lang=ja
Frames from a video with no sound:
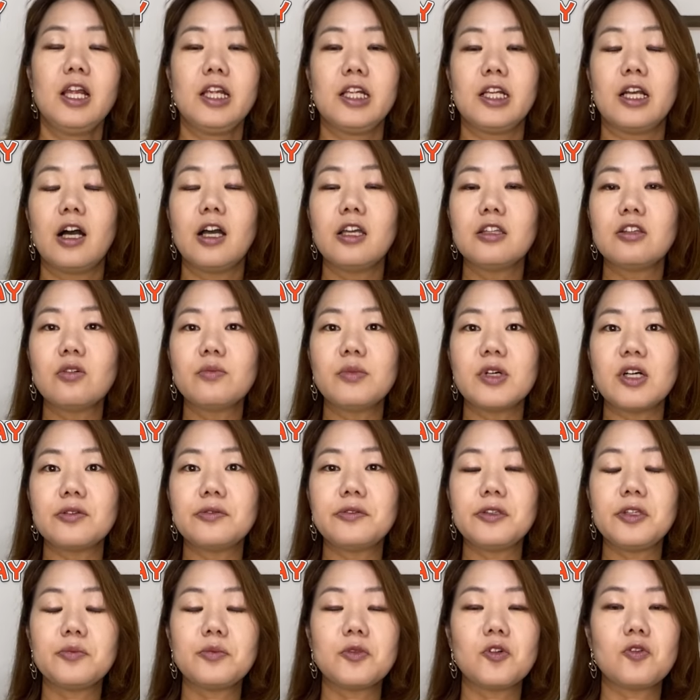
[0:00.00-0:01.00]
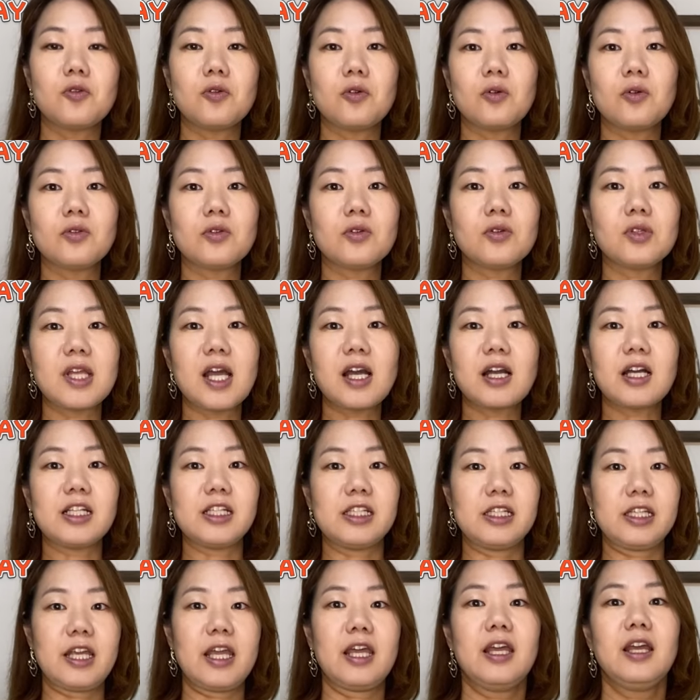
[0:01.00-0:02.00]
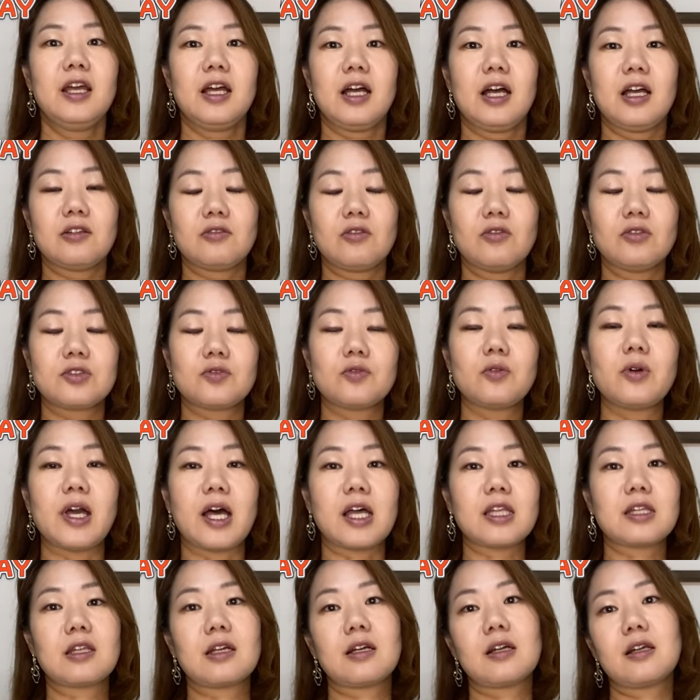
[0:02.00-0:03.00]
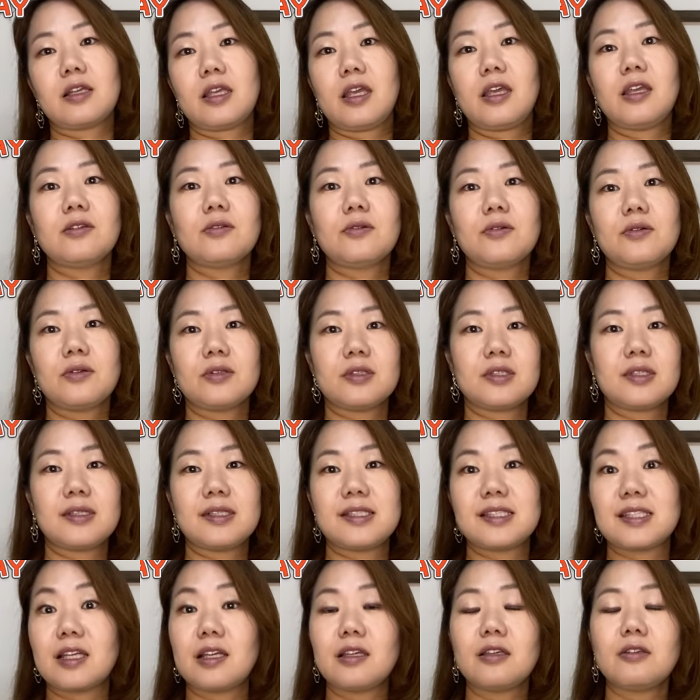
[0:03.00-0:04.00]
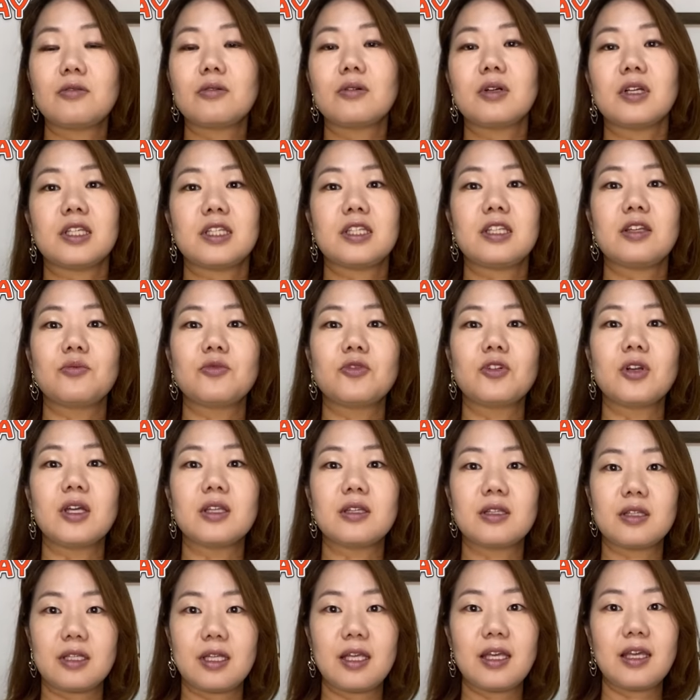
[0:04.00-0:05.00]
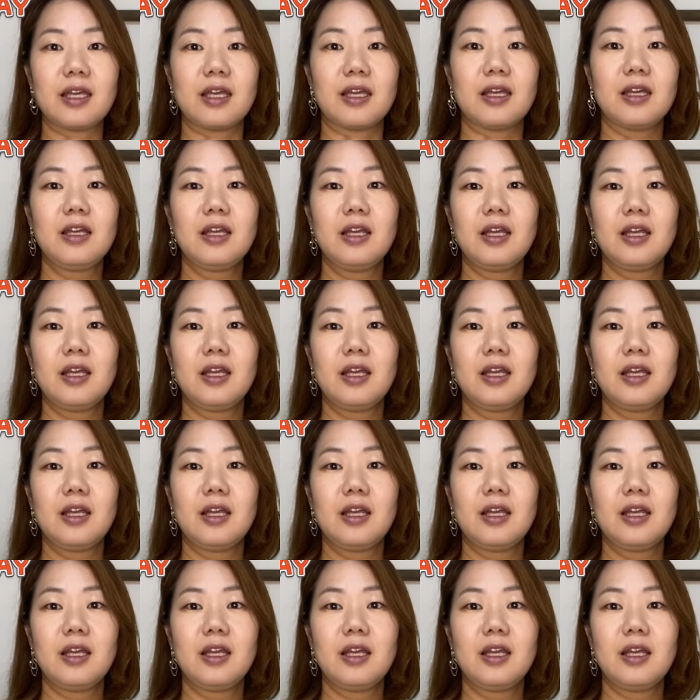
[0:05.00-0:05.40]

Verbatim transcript: 意外と真冬もここの中にねあのすごいあったか系の下着とか着てもらって